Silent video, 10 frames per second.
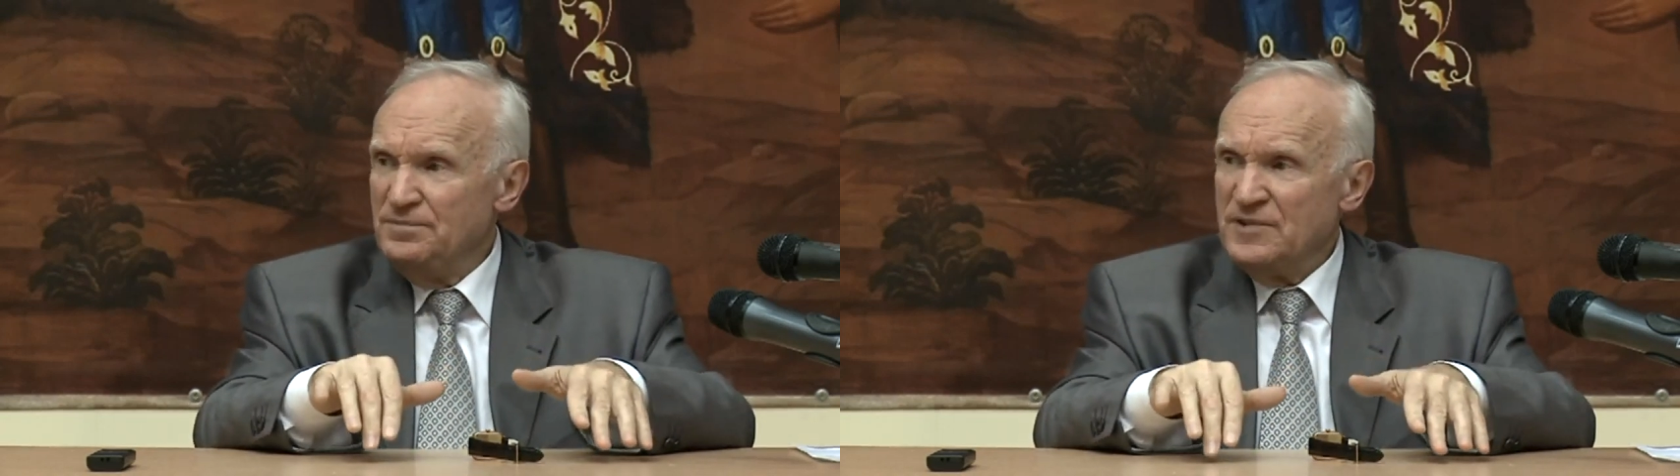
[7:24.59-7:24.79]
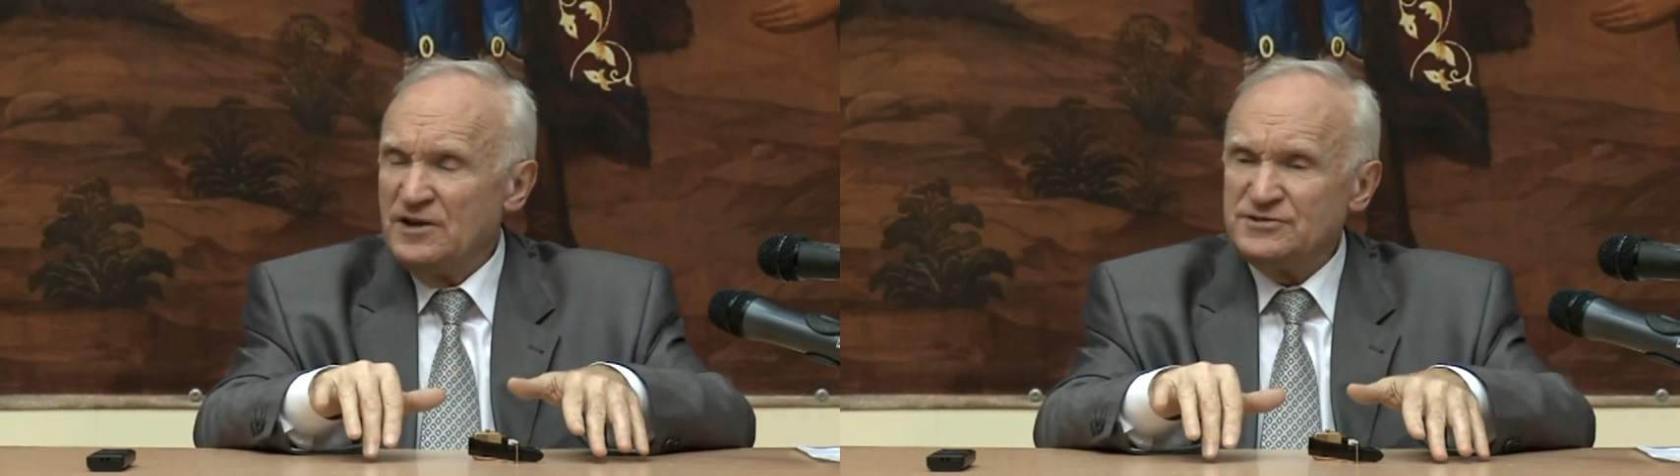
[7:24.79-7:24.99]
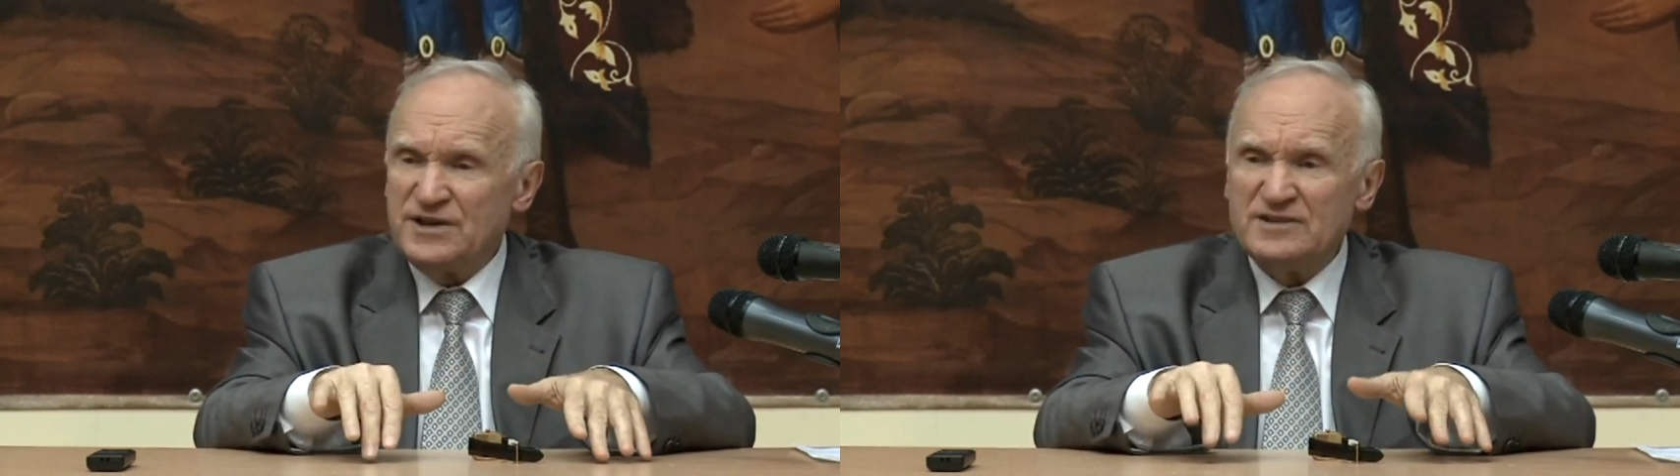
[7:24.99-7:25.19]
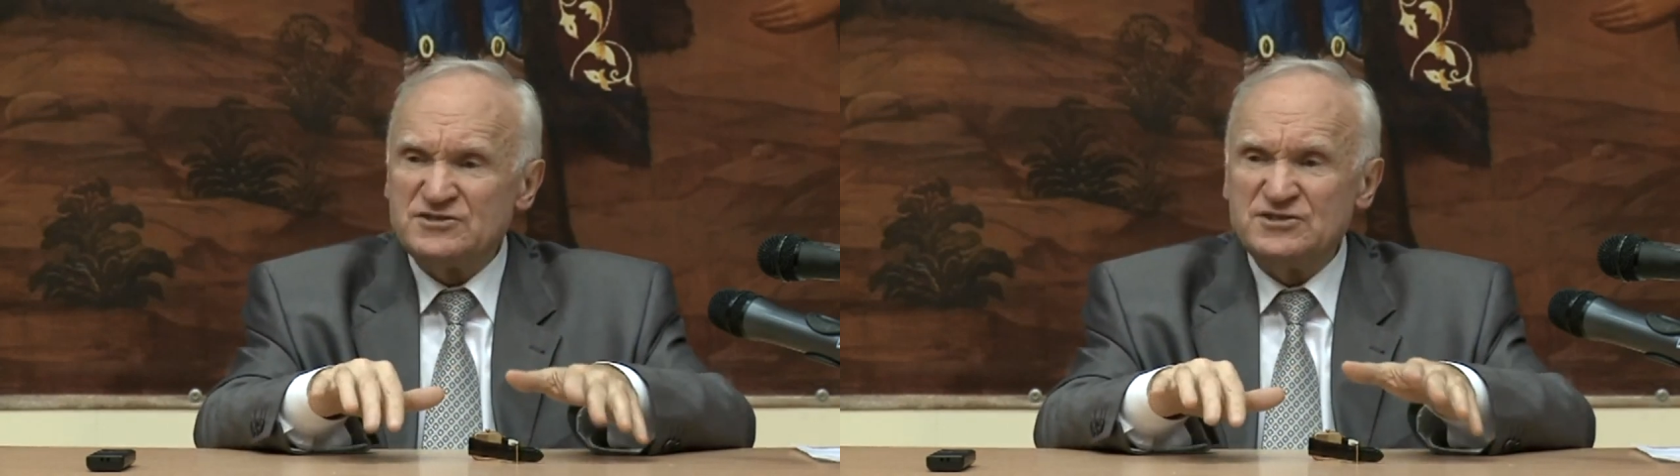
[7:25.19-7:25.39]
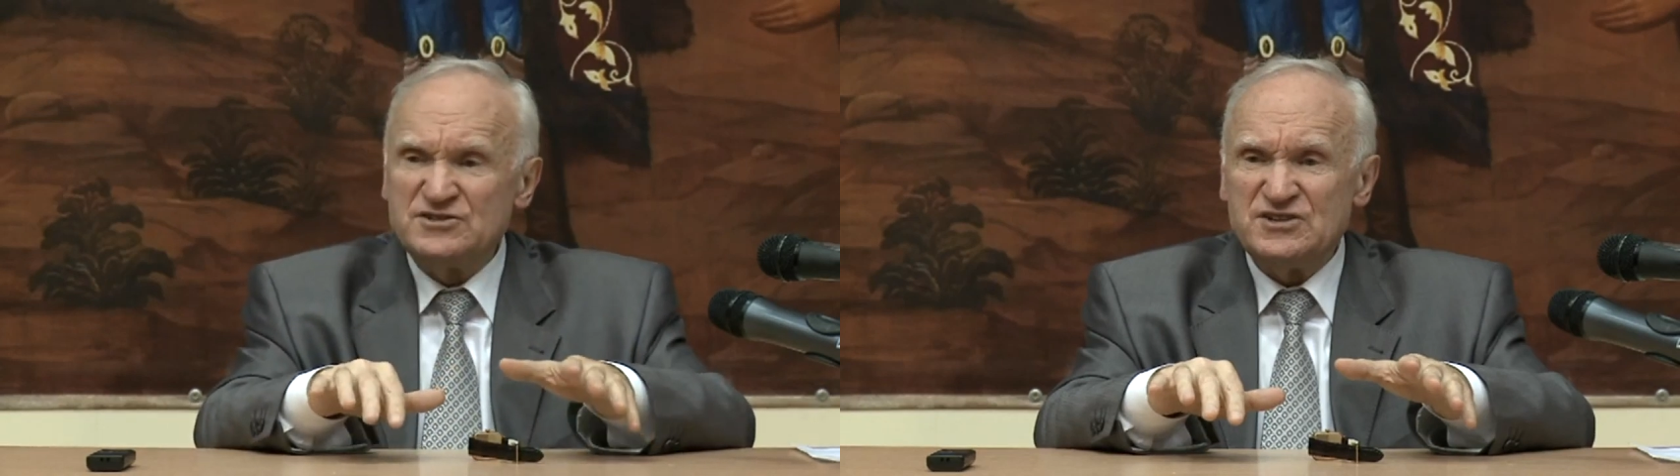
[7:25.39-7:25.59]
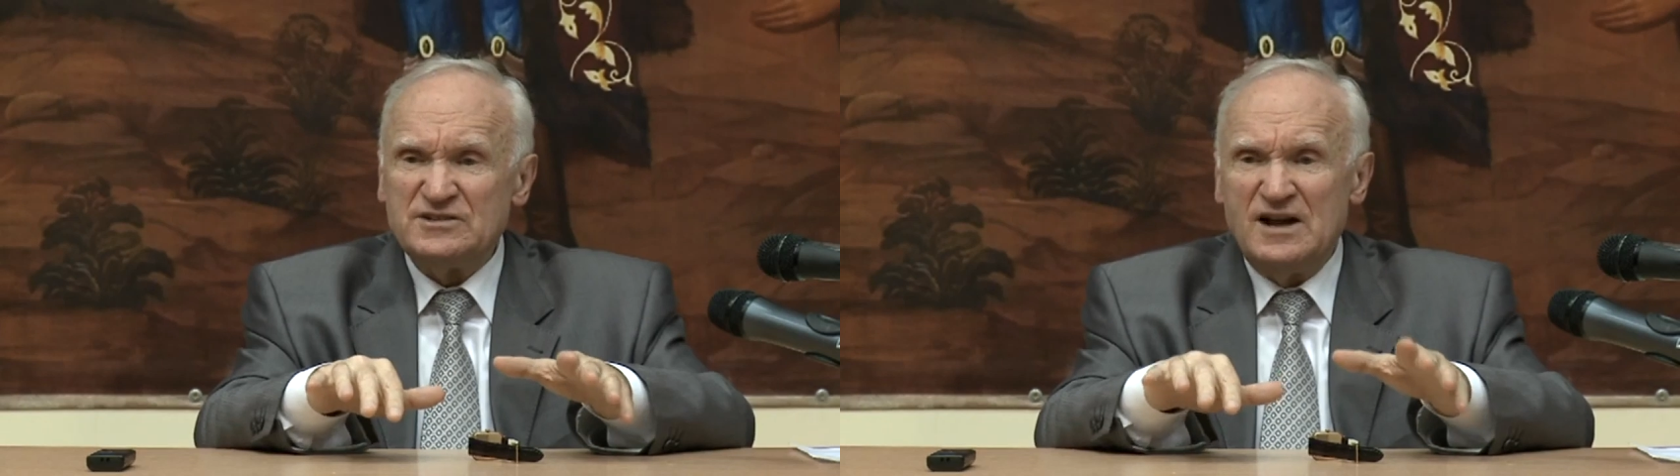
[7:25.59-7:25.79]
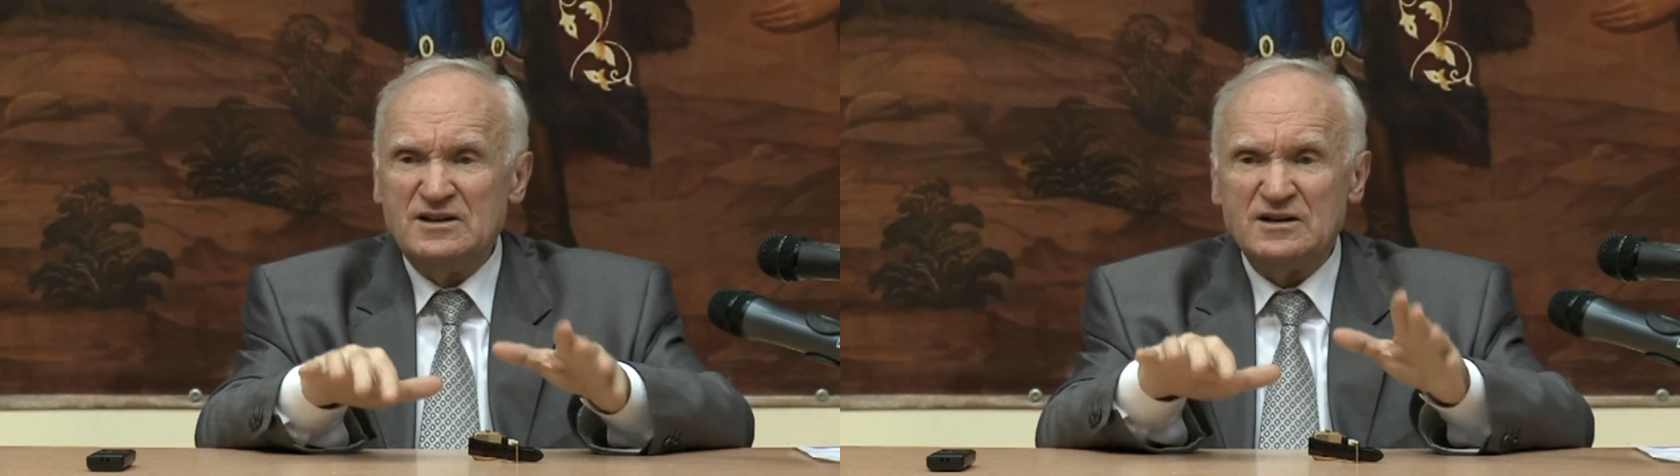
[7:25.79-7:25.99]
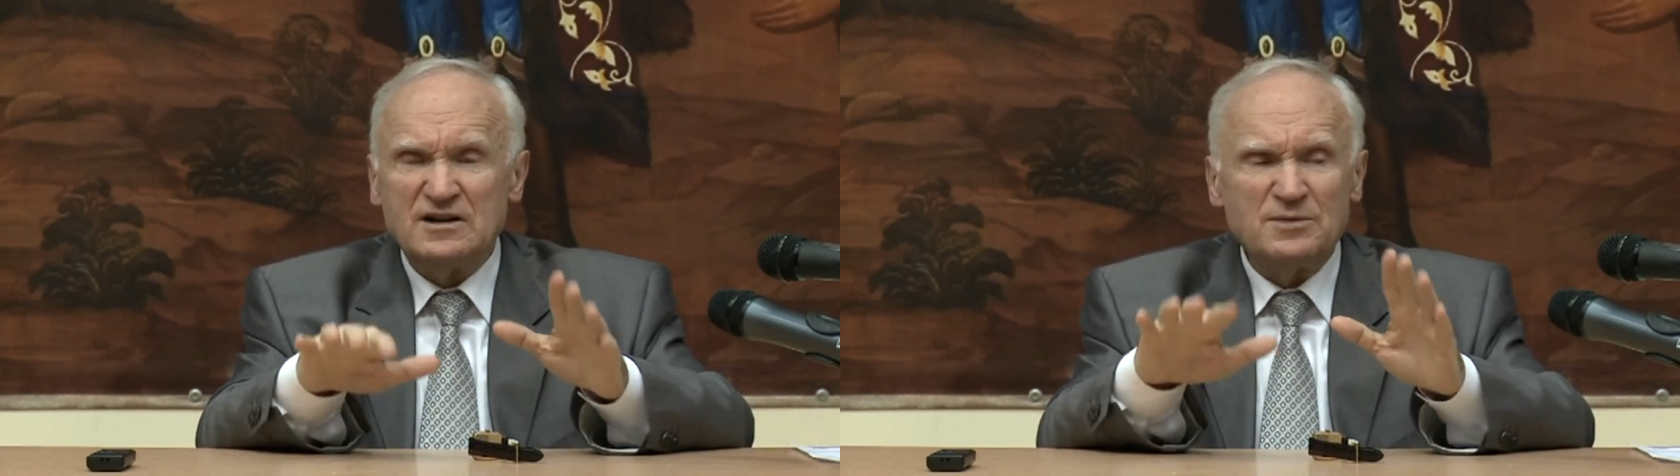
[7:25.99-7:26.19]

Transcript: от транснациональных